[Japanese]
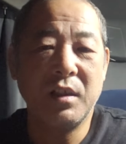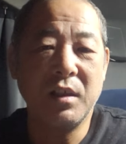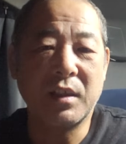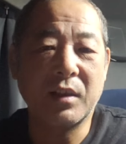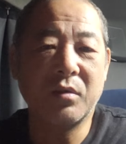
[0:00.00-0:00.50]

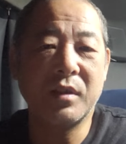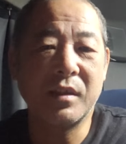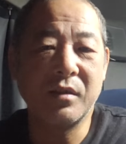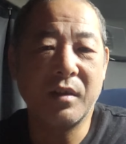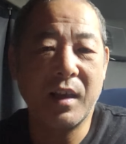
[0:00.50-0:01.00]
いったとこで
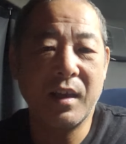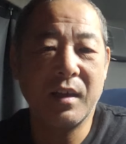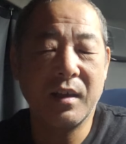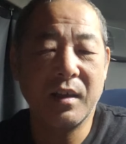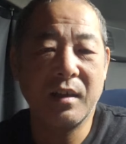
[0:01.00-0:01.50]
すよね。
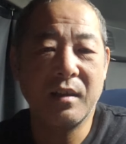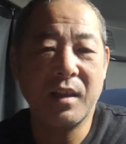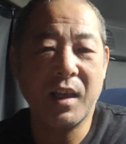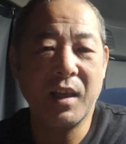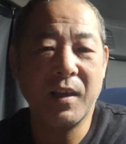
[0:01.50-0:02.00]

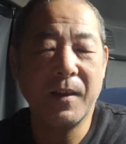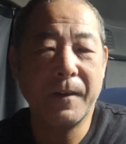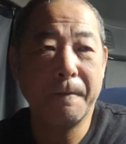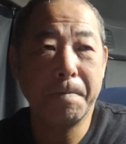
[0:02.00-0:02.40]
で、